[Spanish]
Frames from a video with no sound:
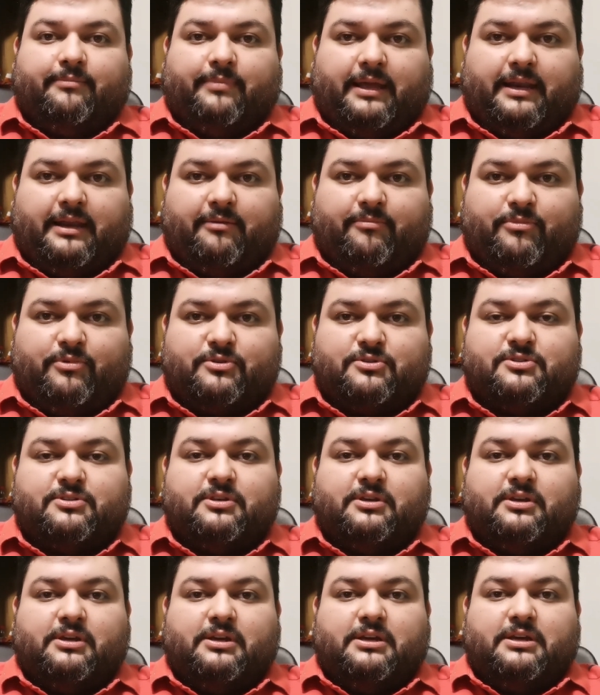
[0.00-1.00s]

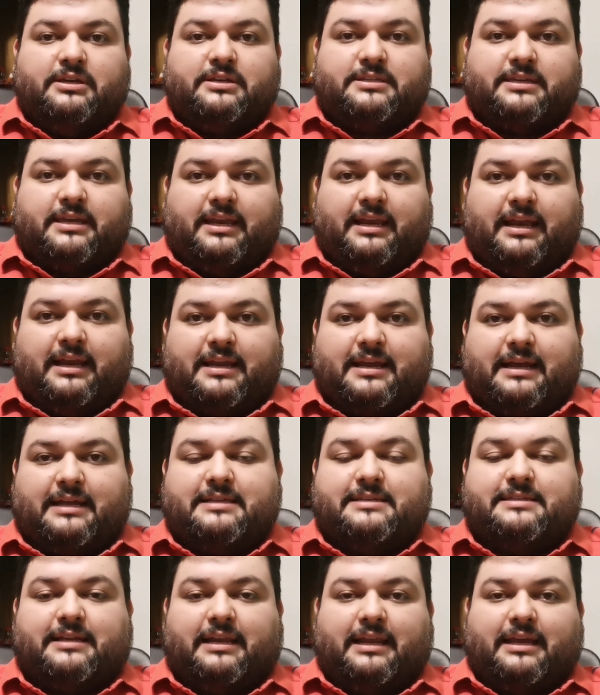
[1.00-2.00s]
Veremos si le
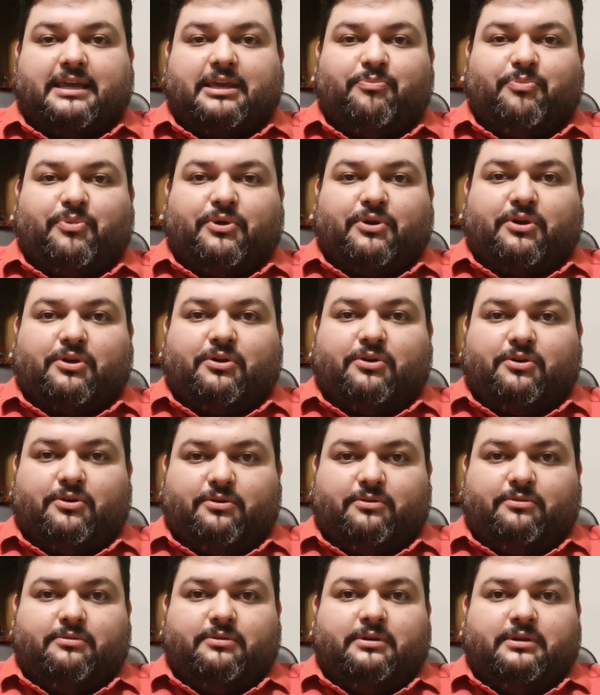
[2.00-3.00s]
alcanza al equipo
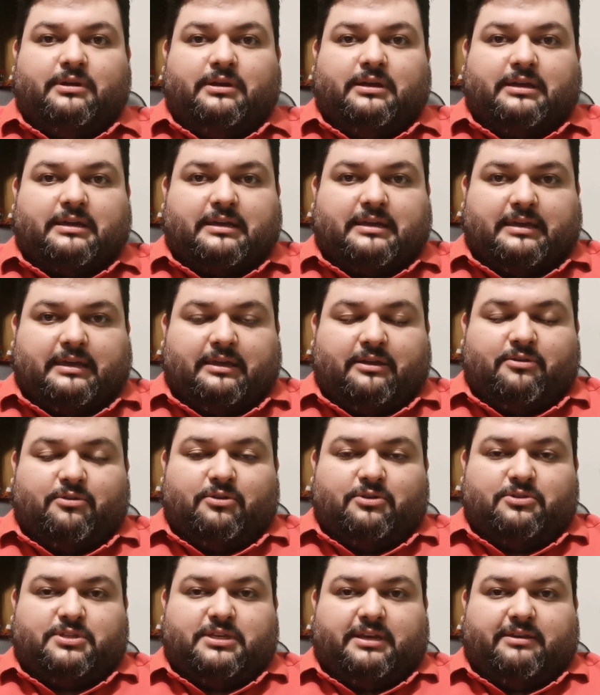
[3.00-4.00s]
rojo, que
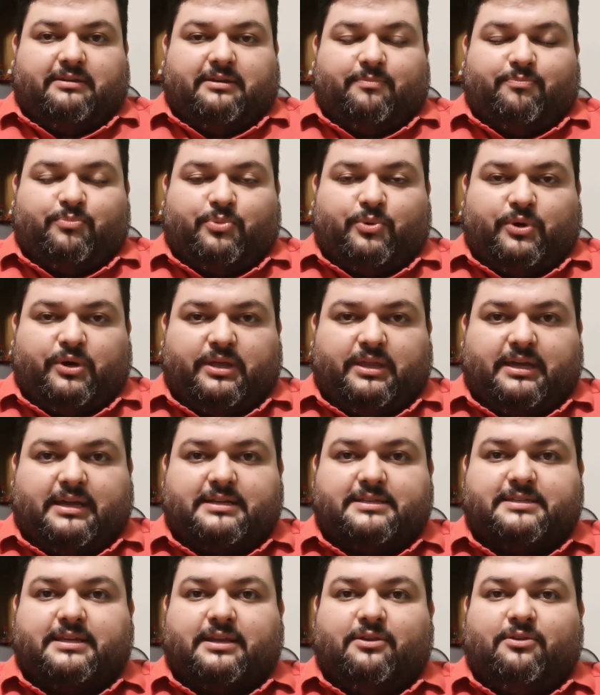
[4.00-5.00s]
inclusive puede
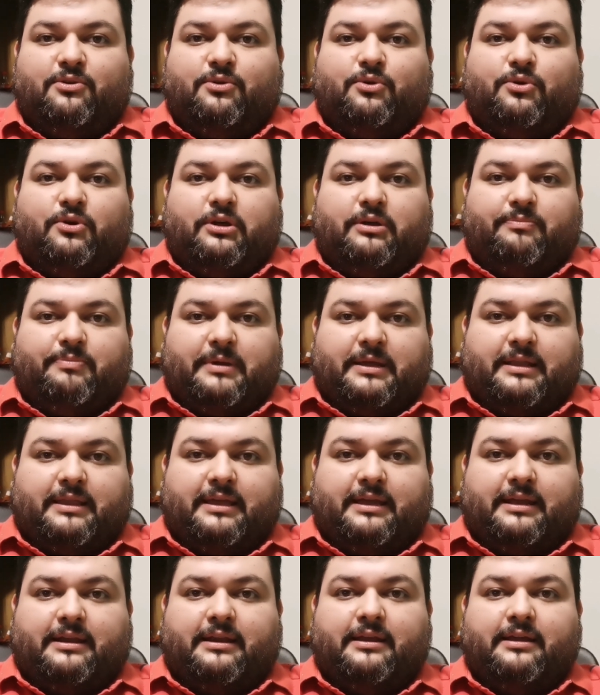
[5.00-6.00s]
darse el lujo de
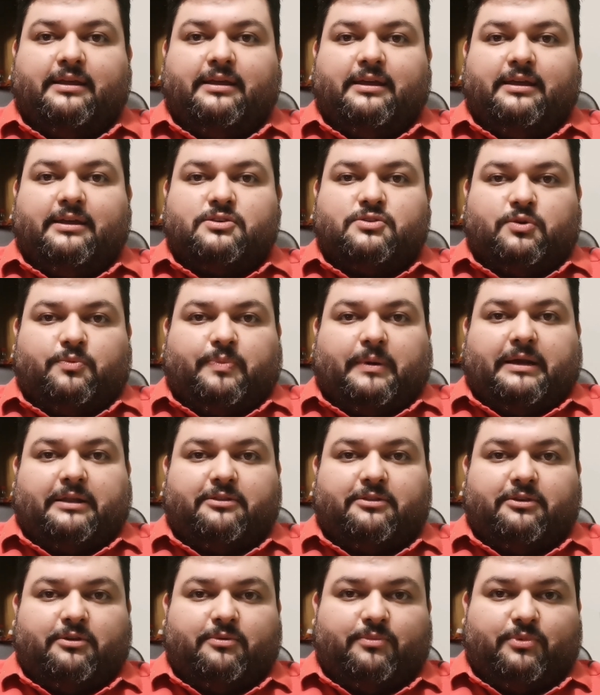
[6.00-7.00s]
perder su
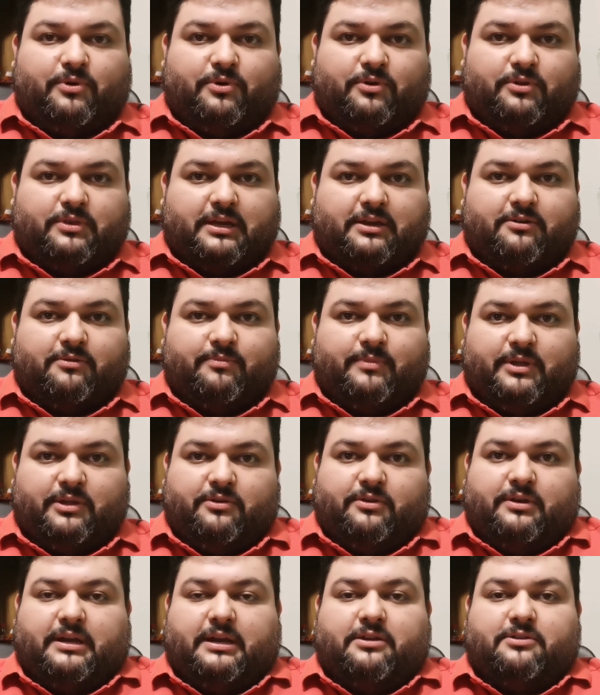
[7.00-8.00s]
partido en Bogotá con
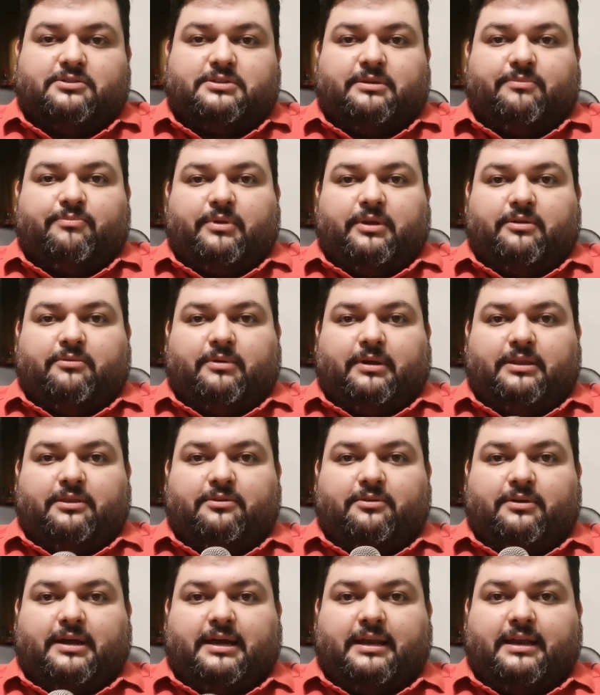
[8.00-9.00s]
Millonarios, siempre y
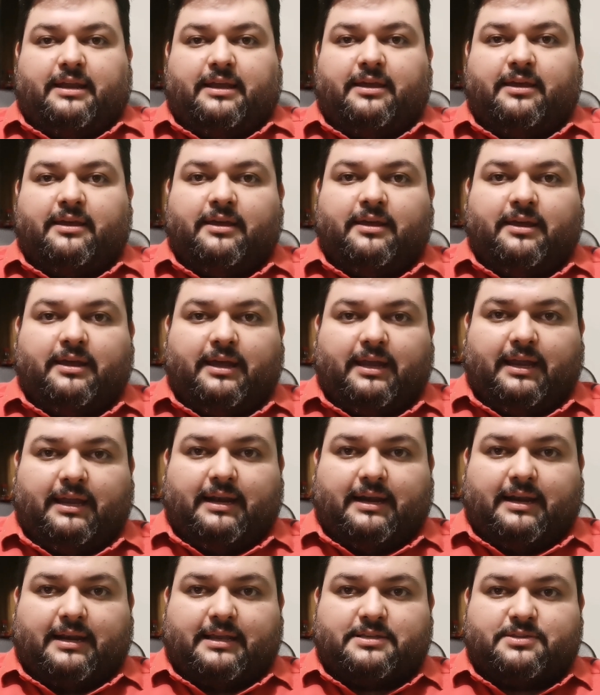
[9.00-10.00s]
cuando gane
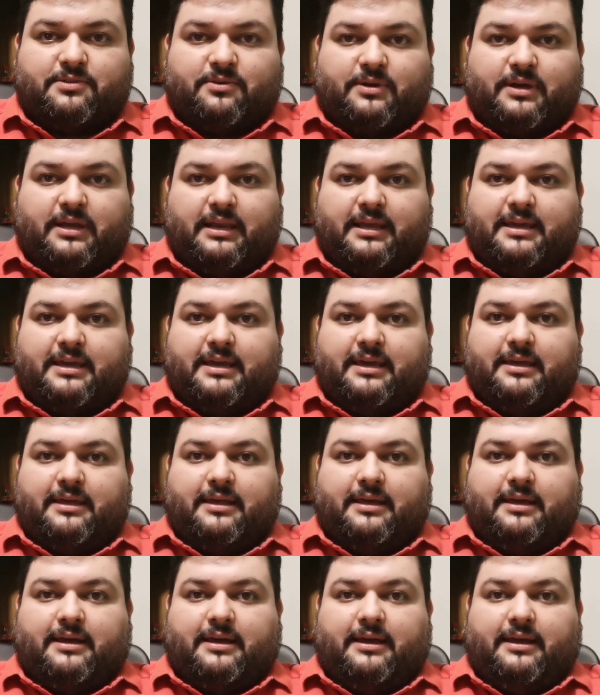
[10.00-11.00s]
el resto que le
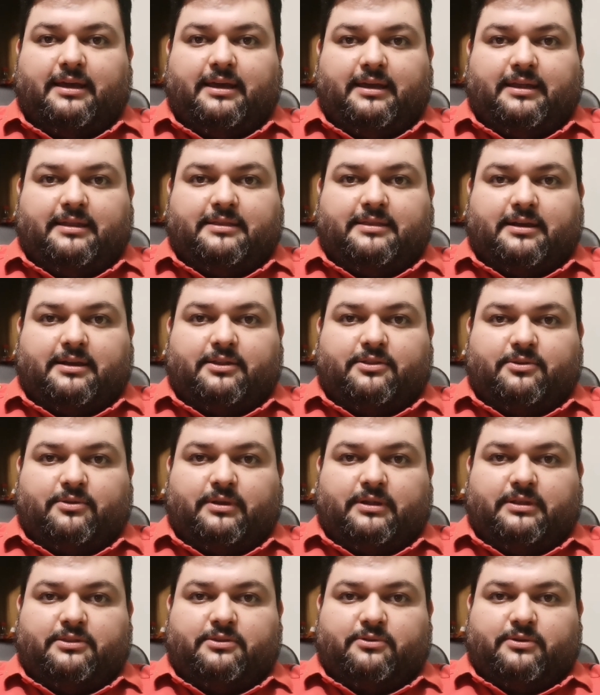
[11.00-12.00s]
queda en
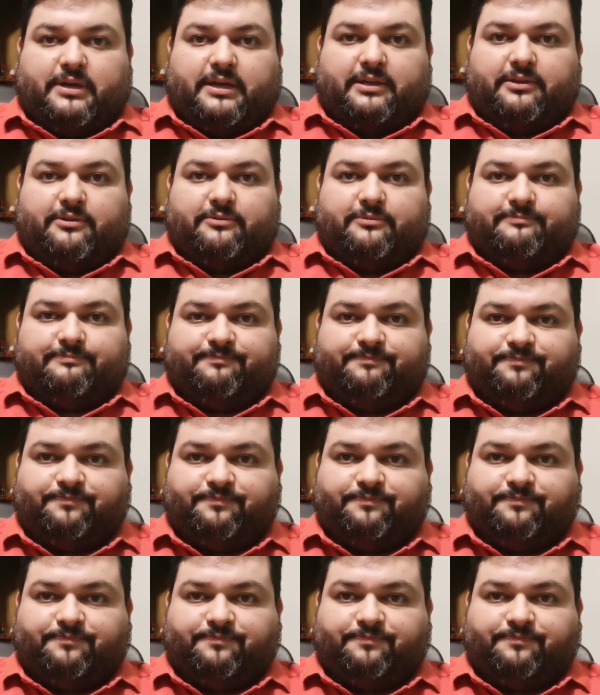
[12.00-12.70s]
territorio antioqueño.